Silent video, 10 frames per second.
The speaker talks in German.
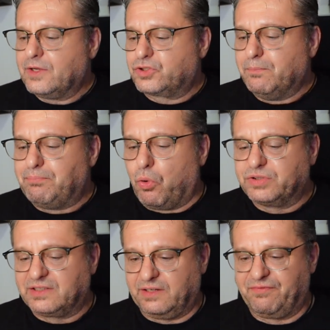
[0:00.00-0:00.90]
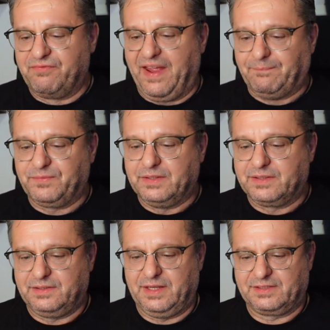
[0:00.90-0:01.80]
zum Positiven wenden in
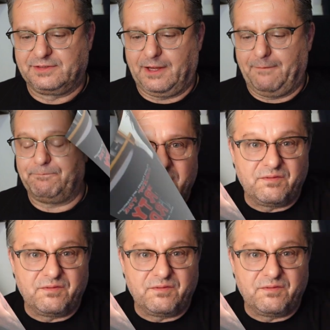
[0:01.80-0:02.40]
den den nächsten Jahren.